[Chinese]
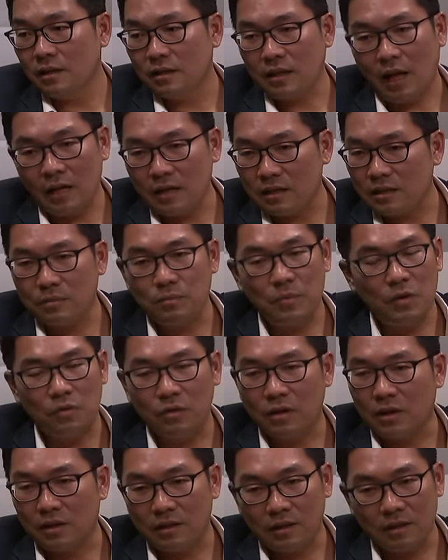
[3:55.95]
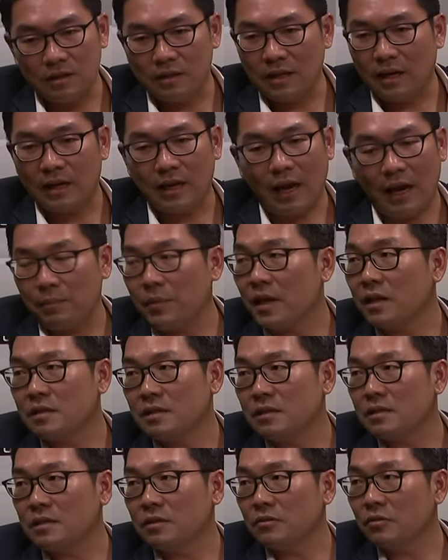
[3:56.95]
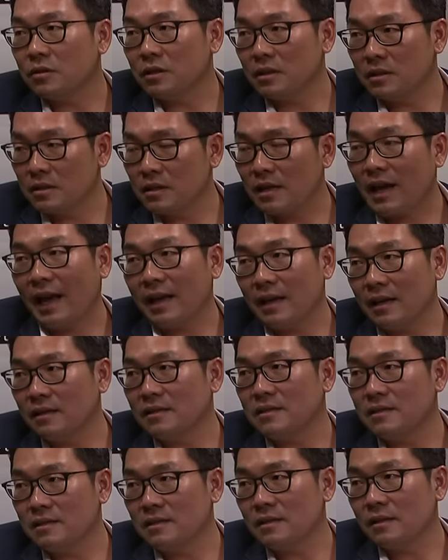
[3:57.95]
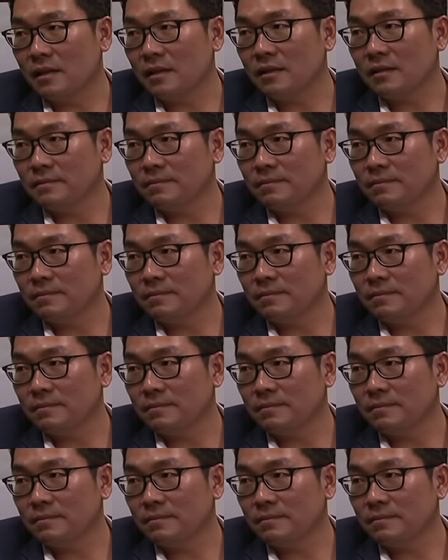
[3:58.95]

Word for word: 他已经没有可能在改变自己或者是改革自己了